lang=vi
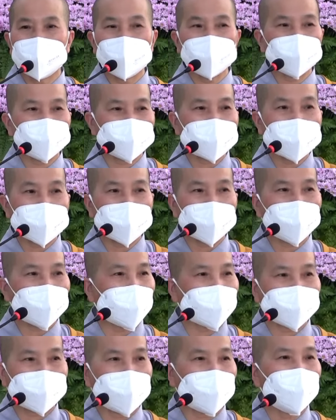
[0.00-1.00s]
có sắc
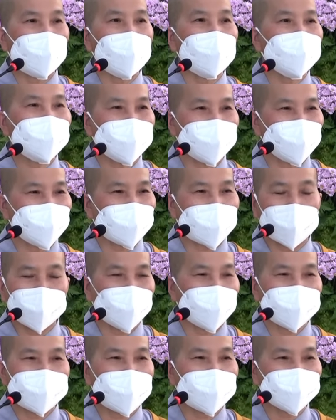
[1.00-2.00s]
mà chẳng có hương, không
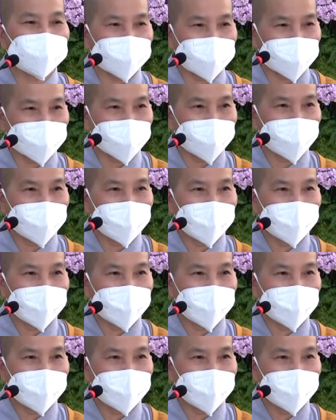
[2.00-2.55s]
có giá trị.